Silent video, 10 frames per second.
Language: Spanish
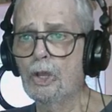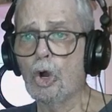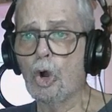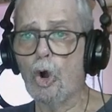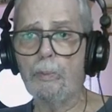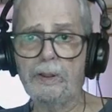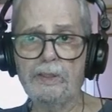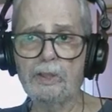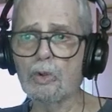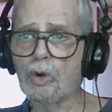
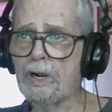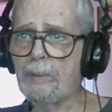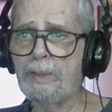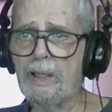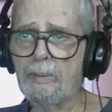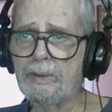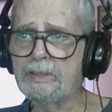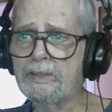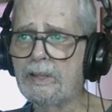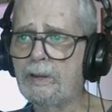Comprendiendo rápidamente
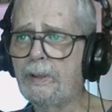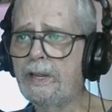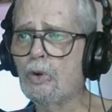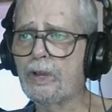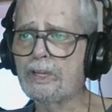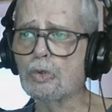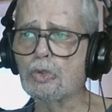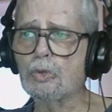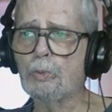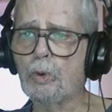el peligro que esto
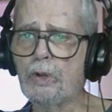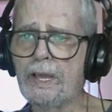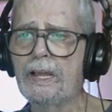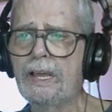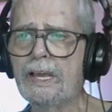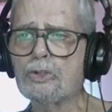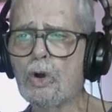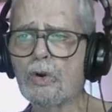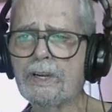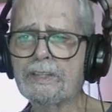suponía, echó a
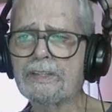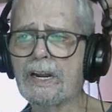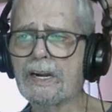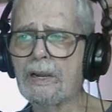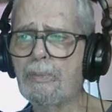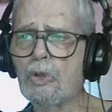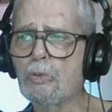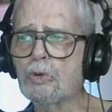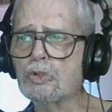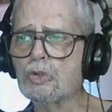correr tan rápido como
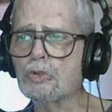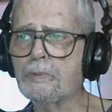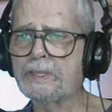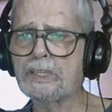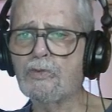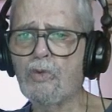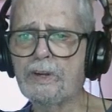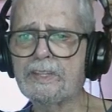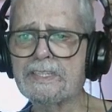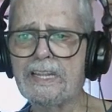sus patas
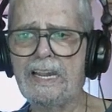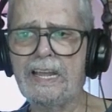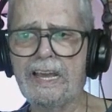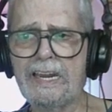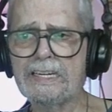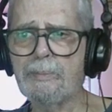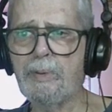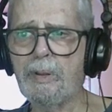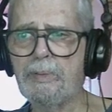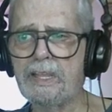fuertes y ligeras le
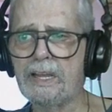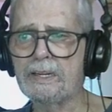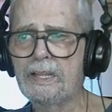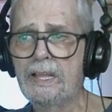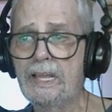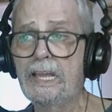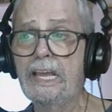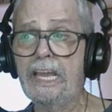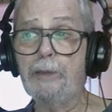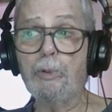permitían,
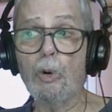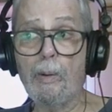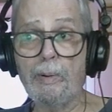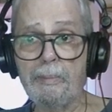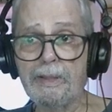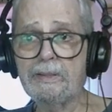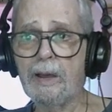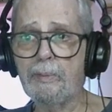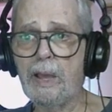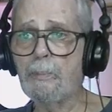y probablemente
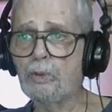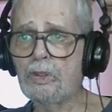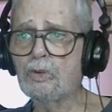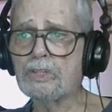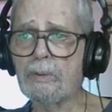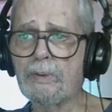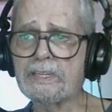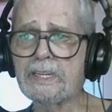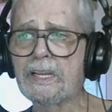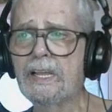habría podido
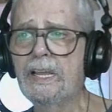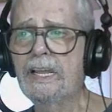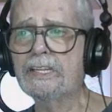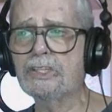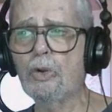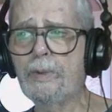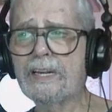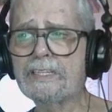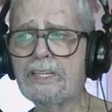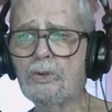salvarse si no hubiera
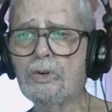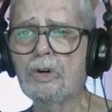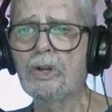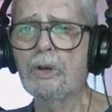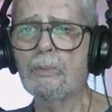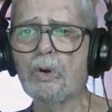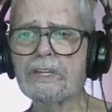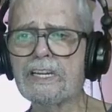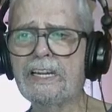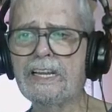sido porque se
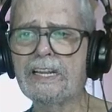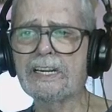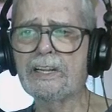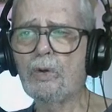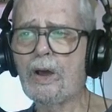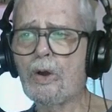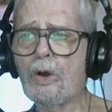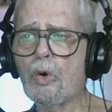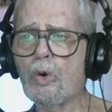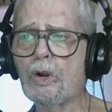le enredó la
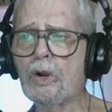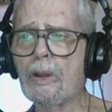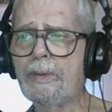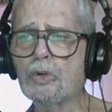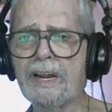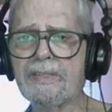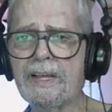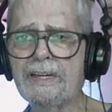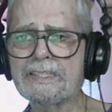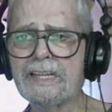cornamenta en unos
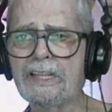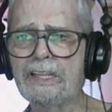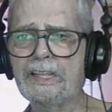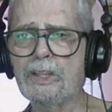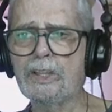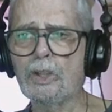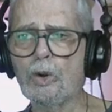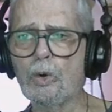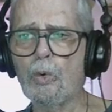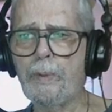zarzales que interrumpieron
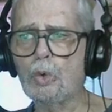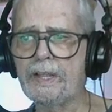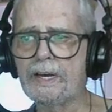su huida.